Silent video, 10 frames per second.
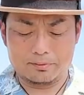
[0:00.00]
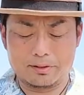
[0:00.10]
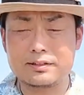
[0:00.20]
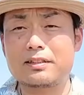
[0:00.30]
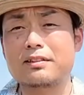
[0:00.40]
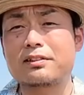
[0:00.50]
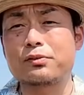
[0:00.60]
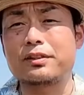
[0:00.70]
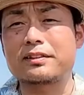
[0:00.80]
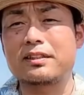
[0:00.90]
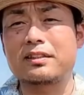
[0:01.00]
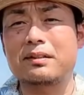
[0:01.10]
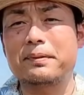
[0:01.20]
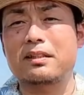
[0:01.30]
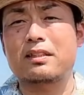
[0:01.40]
大切な人を亡くされた
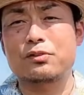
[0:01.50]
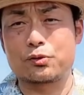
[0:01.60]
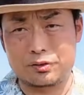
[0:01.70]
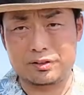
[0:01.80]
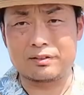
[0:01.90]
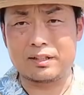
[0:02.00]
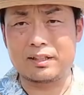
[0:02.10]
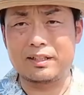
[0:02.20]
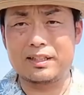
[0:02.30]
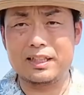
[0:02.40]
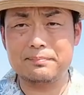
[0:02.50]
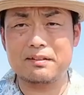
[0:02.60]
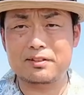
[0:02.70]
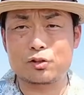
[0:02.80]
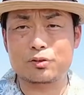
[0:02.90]
ばっかりの人っていうのは、
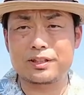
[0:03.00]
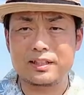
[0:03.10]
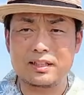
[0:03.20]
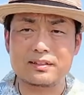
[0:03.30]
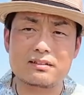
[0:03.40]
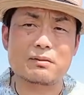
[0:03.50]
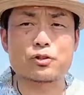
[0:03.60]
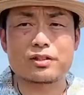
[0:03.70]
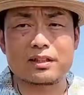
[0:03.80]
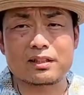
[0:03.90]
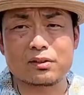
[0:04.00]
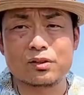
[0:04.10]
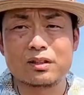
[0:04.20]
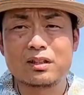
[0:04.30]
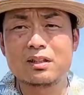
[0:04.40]
今はちょっと気が張ってるかもしれないけど、
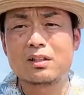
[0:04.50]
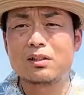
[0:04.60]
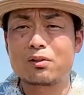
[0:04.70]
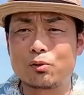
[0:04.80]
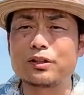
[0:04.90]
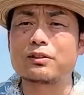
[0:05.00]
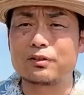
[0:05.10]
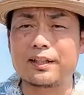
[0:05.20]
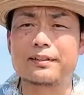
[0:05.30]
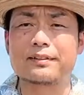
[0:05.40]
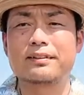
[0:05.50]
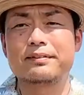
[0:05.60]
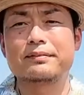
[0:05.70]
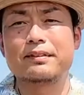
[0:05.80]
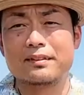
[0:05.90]
この後ね
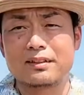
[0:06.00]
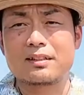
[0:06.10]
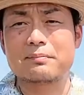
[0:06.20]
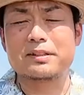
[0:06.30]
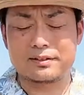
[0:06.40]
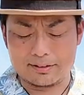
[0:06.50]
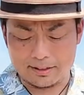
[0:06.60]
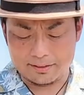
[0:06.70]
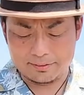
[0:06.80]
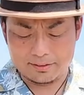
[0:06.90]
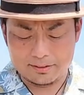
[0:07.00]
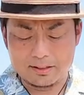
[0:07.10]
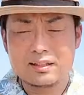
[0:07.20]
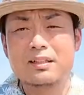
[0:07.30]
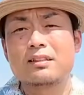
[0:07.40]
頑張ってください。
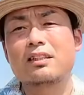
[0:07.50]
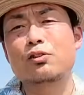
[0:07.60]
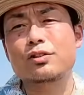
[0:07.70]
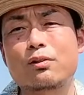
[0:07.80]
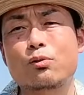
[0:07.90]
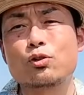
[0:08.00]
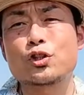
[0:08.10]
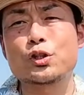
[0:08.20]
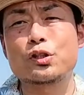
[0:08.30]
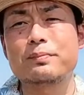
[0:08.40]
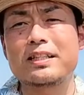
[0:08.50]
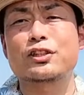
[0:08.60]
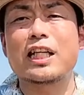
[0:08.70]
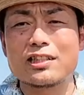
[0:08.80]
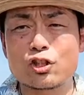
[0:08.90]
さあ、そ今週の
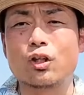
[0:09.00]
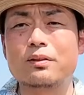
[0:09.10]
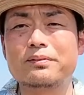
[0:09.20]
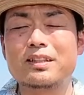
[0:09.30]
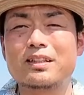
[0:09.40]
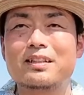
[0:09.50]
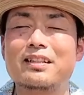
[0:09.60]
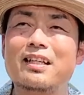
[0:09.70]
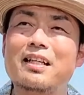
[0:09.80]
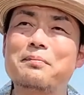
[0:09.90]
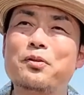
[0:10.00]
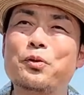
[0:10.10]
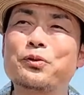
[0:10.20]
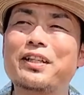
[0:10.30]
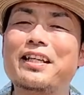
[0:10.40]
メール大賞、いやーもう
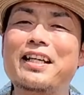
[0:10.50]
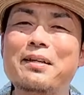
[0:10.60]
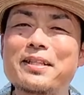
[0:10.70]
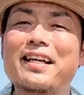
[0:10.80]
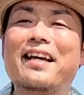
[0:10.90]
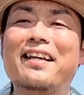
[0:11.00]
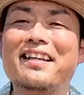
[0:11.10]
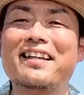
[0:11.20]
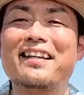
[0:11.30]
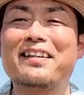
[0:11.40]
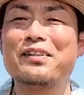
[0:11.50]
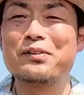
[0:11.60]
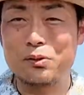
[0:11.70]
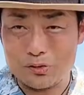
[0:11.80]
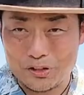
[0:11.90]
本当選べない、
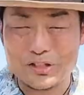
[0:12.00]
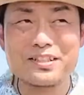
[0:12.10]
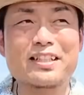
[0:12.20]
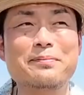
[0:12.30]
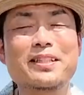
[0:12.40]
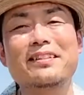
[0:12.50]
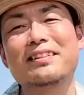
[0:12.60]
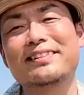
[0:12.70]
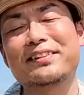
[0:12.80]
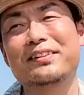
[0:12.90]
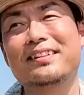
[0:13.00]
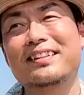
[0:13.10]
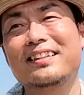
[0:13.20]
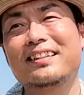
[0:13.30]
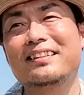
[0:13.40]
今週は選べないんですよ。
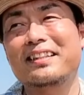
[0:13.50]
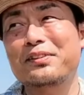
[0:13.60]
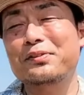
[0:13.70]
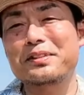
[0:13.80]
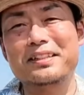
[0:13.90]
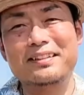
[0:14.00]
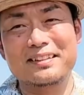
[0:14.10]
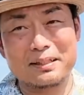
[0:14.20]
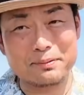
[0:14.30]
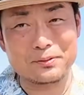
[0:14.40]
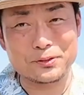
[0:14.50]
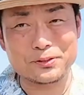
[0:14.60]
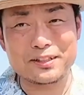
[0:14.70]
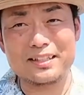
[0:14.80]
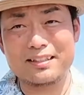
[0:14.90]
だけどやっぱお
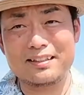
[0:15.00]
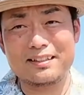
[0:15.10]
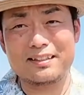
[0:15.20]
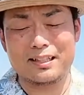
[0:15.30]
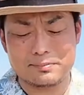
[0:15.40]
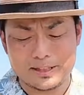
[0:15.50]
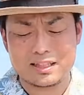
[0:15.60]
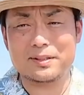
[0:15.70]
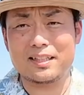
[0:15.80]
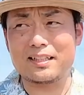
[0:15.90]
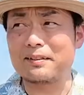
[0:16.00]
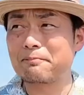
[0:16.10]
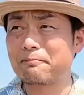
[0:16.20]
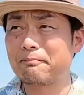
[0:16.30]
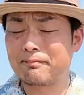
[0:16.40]
一人選ぶならば
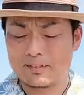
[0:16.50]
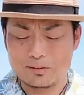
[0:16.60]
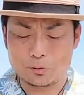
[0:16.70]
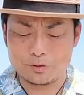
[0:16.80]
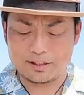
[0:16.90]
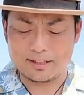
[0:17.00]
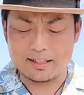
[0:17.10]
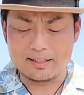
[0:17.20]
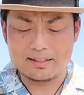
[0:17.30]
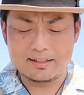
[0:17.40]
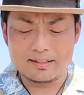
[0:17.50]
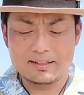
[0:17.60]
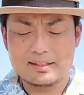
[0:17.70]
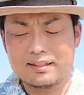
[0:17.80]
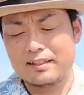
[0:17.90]
この方、
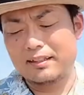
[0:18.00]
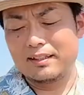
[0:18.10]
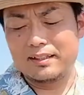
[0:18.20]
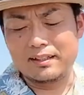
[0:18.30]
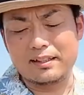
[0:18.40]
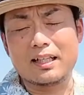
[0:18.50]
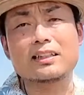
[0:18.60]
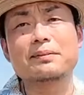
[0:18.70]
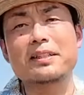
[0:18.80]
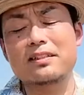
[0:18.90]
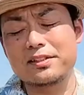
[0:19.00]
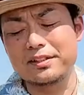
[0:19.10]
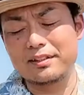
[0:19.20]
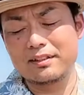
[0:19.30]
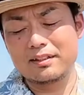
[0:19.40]
えー、初
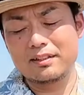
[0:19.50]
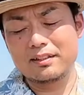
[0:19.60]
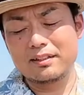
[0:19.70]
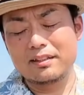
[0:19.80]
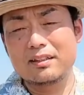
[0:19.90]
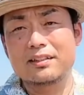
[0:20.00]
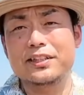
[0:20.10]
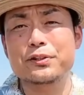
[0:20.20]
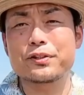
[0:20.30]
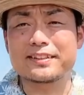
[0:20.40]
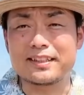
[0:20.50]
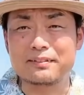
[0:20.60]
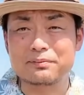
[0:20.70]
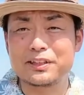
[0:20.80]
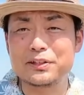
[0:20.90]
メールキヨラさ
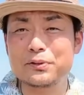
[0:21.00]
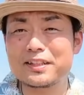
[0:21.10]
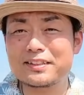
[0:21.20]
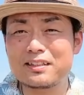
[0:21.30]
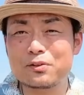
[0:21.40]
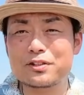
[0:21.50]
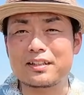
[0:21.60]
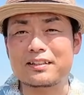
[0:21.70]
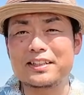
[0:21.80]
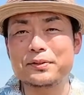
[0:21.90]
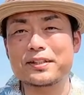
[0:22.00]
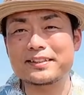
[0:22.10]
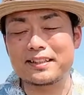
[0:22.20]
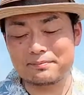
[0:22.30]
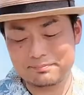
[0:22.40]
ん、キヨラさんどっちかな、キヨラ
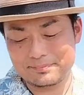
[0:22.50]
さん、